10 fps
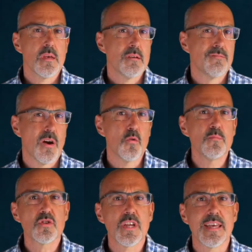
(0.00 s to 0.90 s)

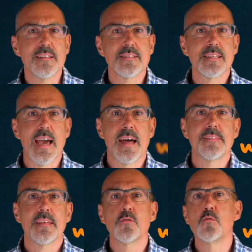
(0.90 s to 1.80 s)
Warum scheren sich
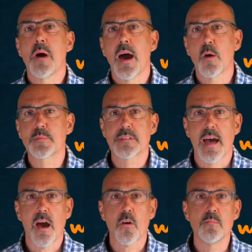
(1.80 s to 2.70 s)
andere überhaupt
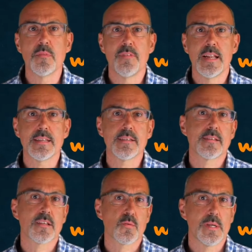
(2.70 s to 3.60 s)
darum, welche
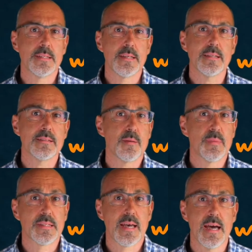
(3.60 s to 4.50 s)
Sexualität
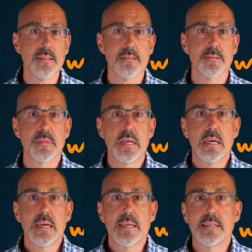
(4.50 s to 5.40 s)
jemand hat?
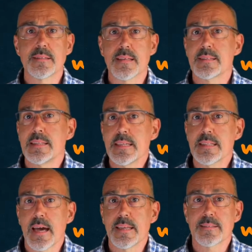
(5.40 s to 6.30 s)
Ist das
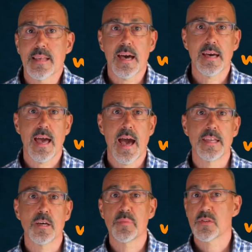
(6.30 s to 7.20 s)
nicht eine Sache
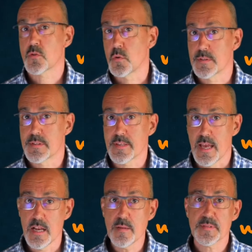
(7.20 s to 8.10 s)
einer Person
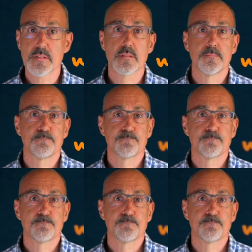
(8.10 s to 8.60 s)
selbst?